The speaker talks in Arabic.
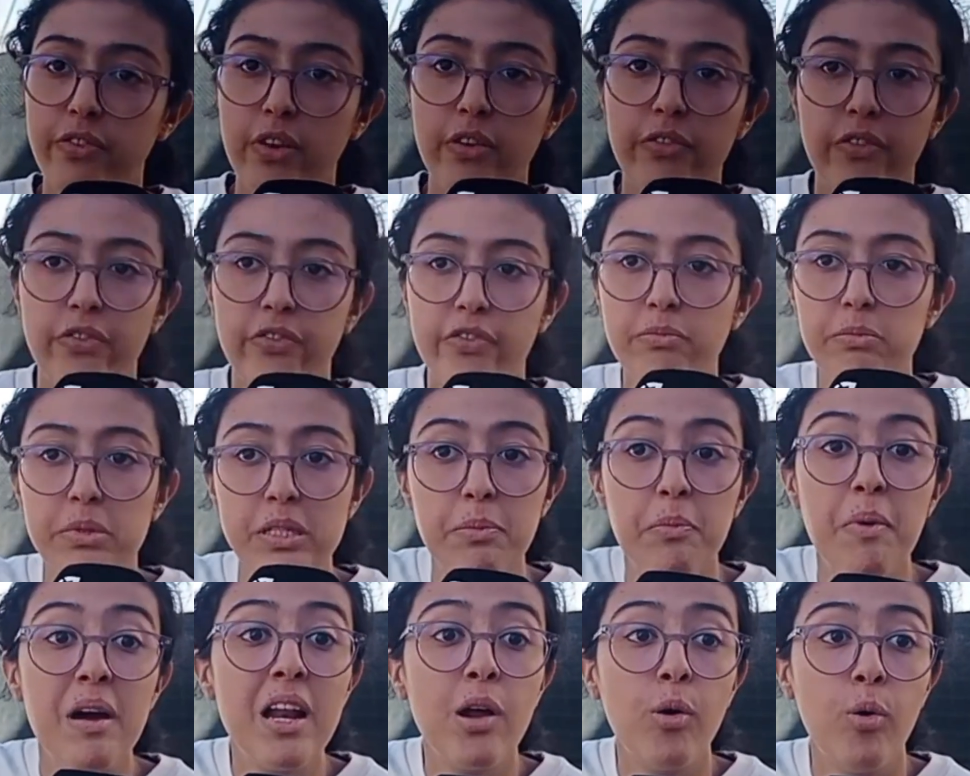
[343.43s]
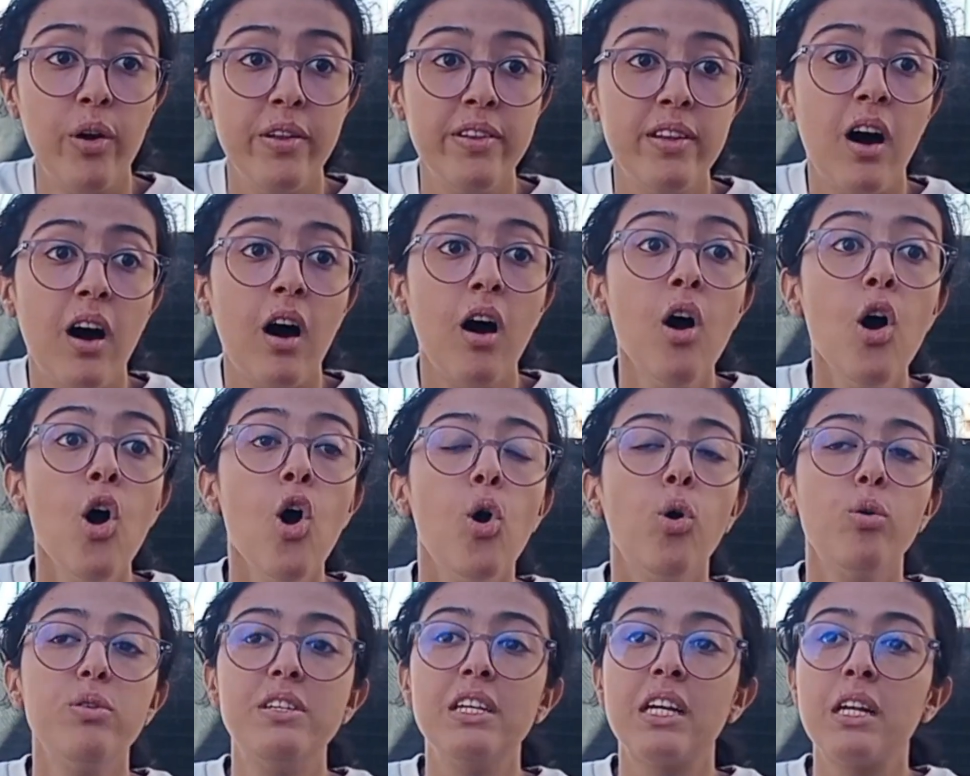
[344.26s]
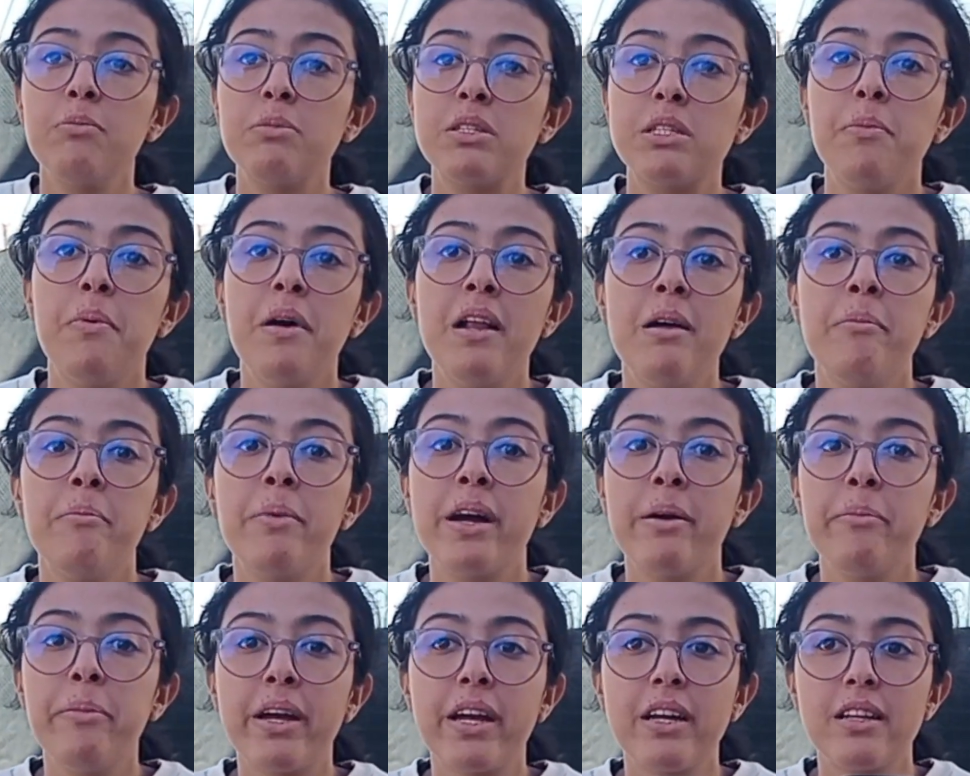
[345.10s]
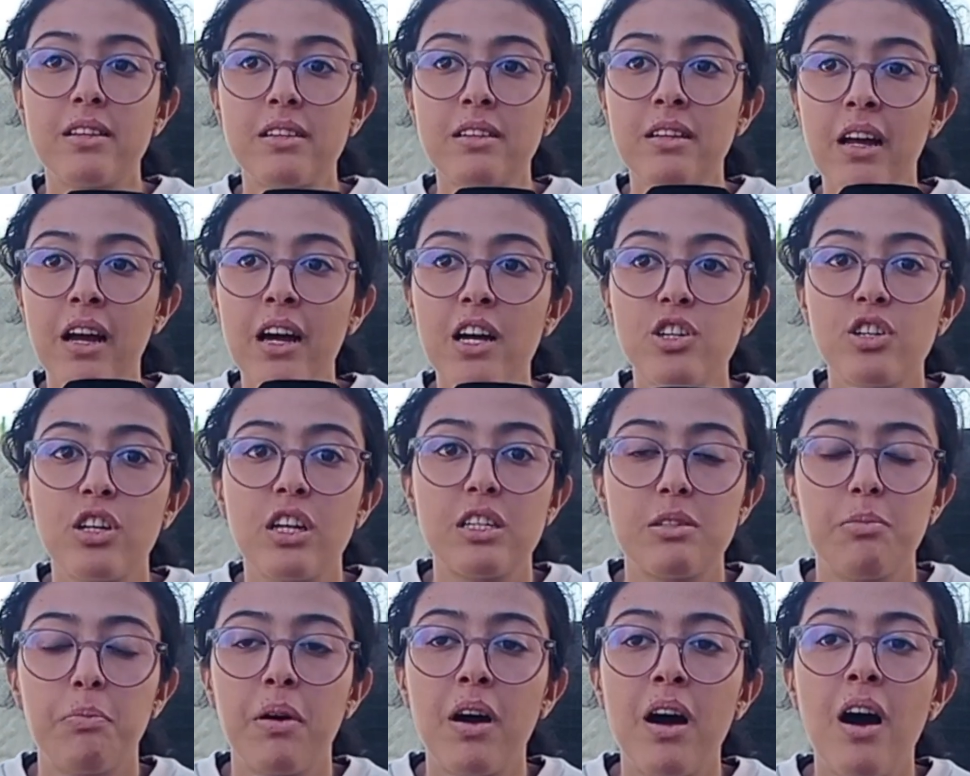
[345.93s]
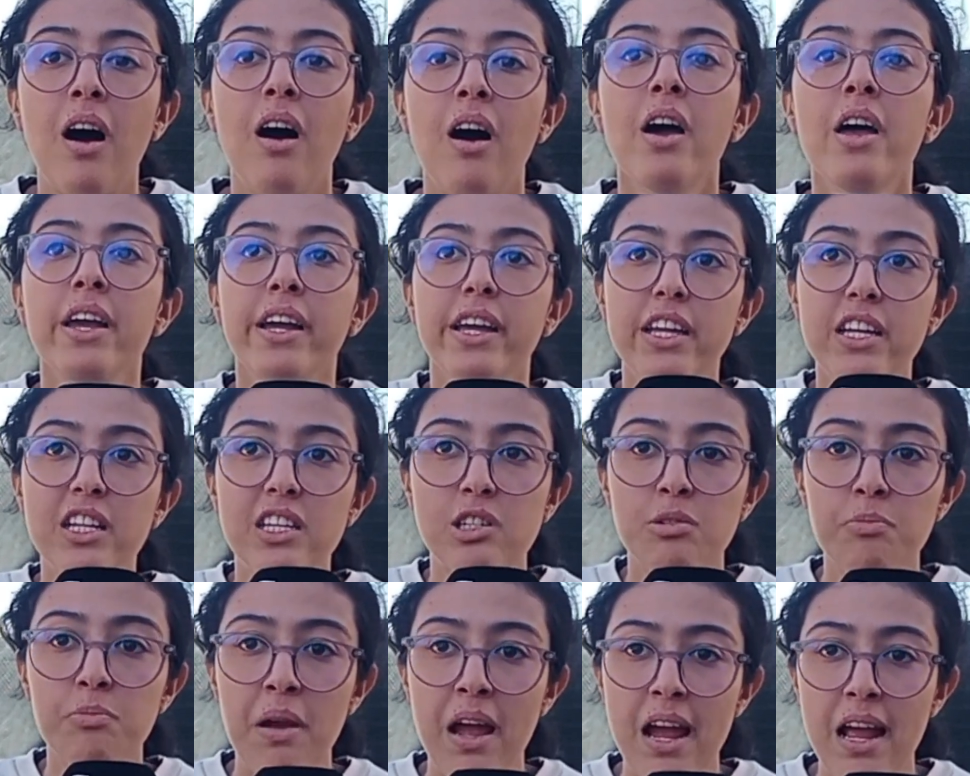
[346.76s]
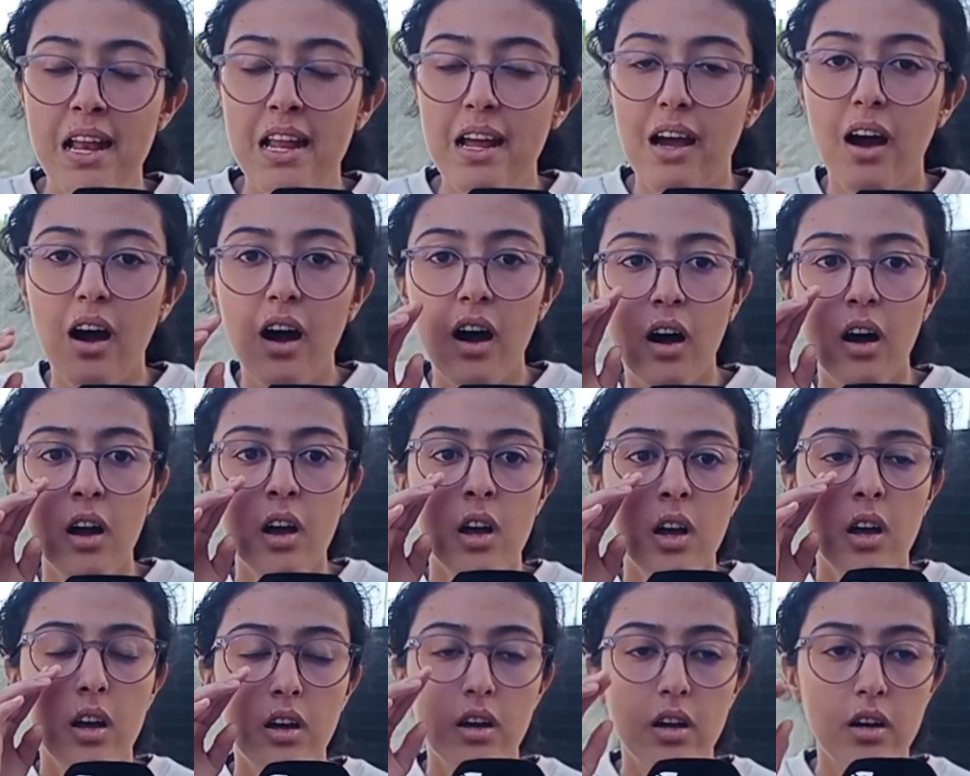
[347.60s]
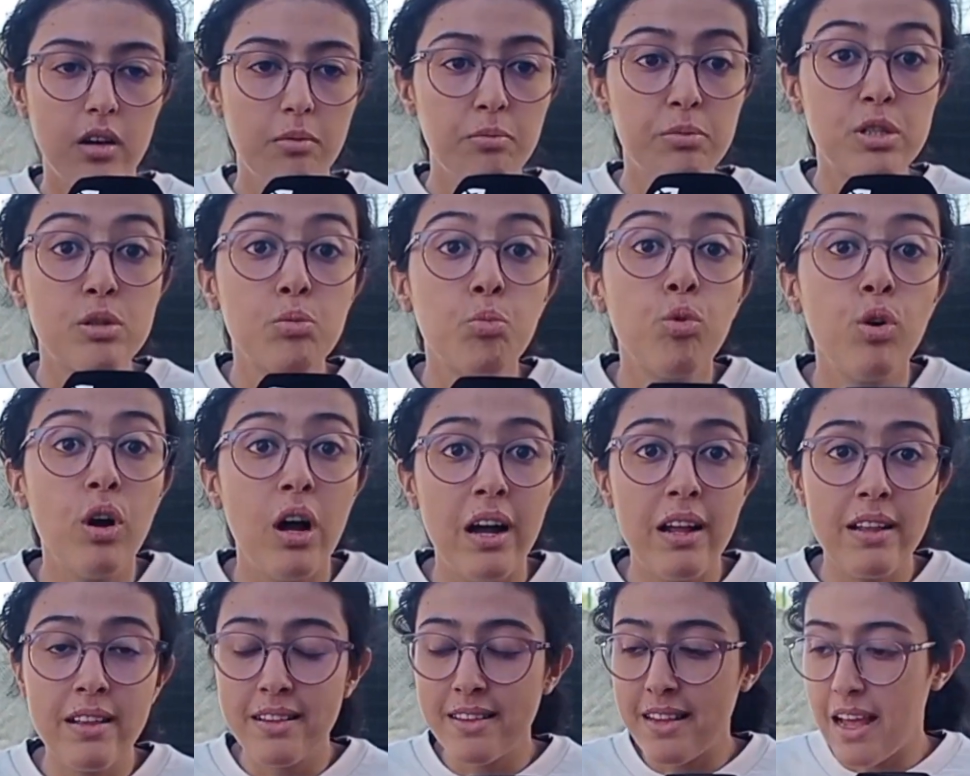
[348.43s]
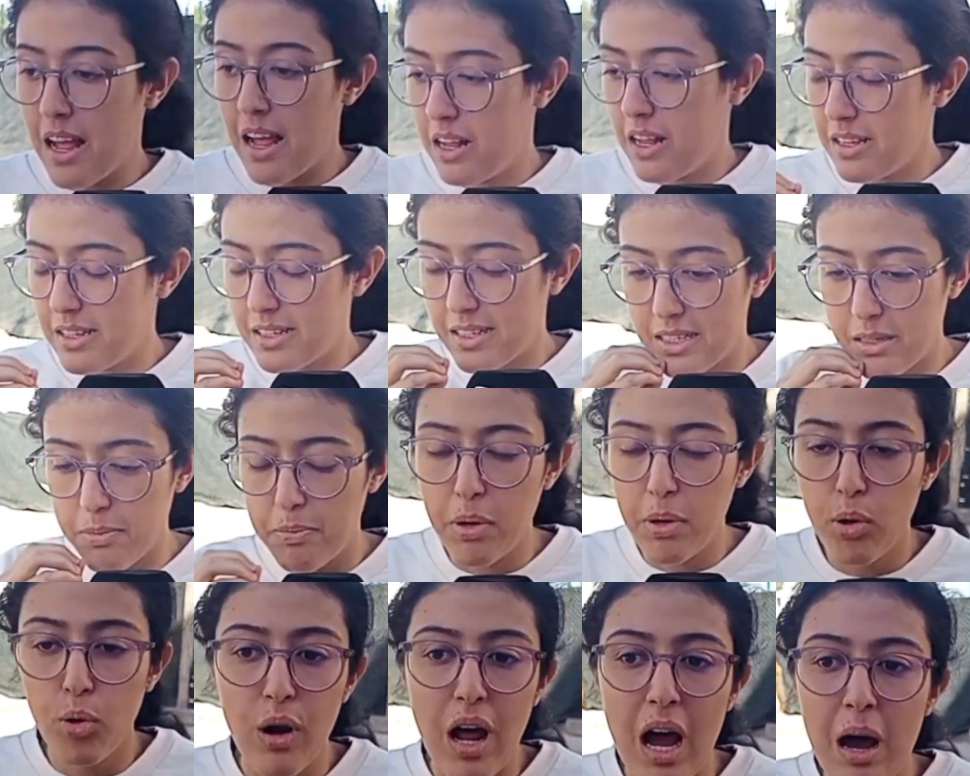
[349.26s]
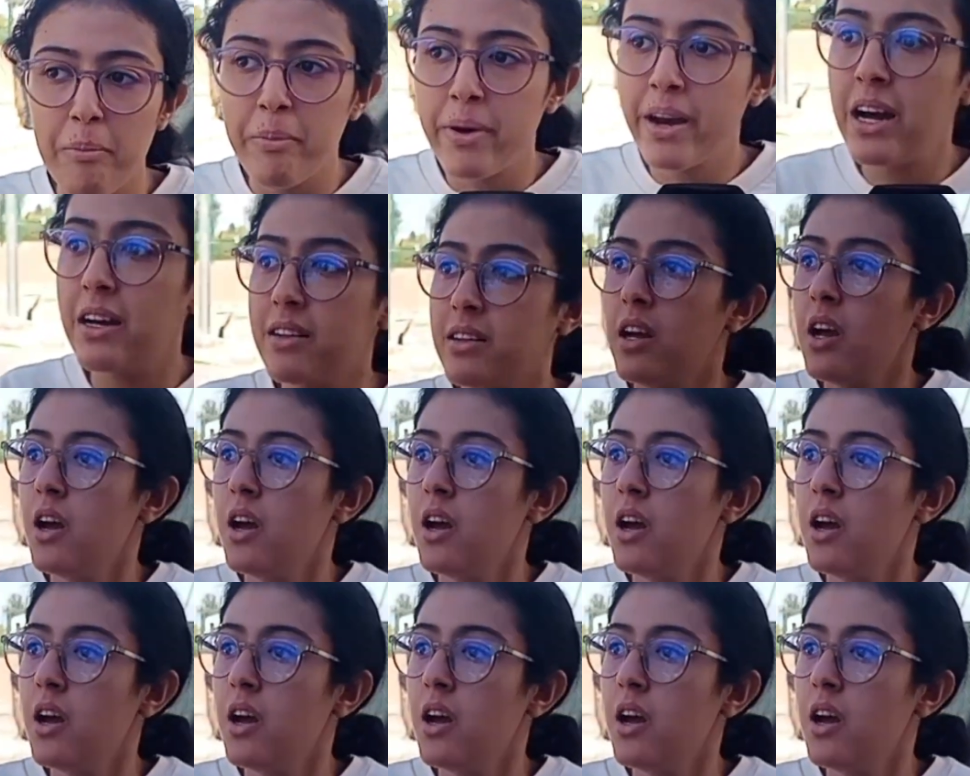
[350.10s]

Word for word: في مزبله وحده وديك المزبله ما, ما كتنقاش كتبقى كيتجمع عليها مجموعه نتاع الزبل والامراض